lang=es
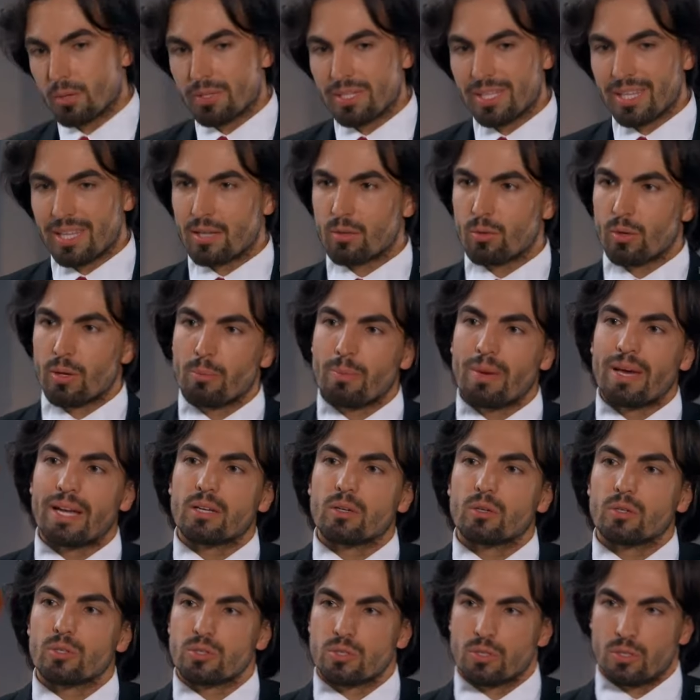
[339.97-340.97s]
la vida de Juan
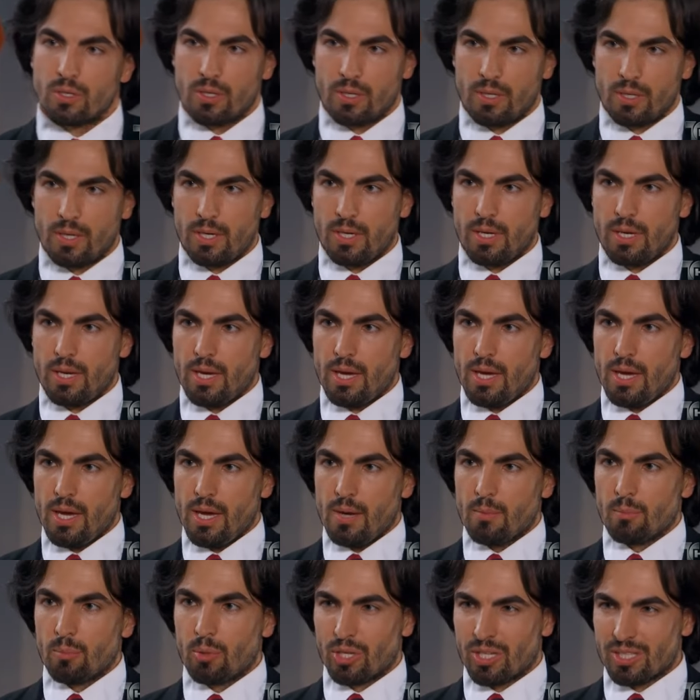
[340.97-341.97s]
Marcos.
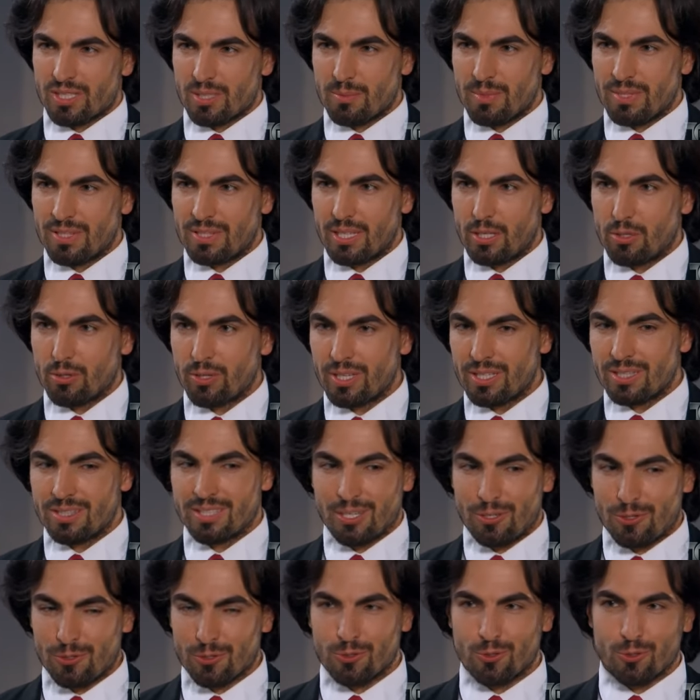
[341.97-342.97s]
Porque si me entero que
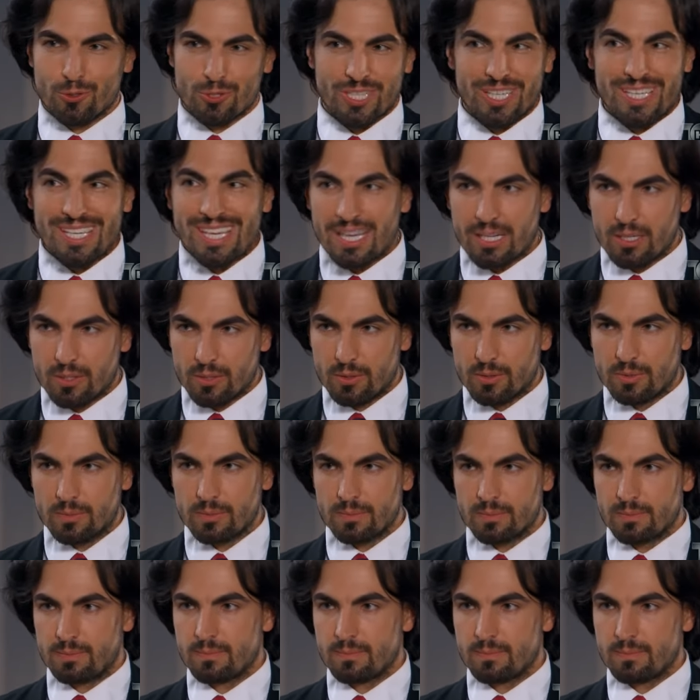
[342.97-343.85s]
entre ellos dos hay algo,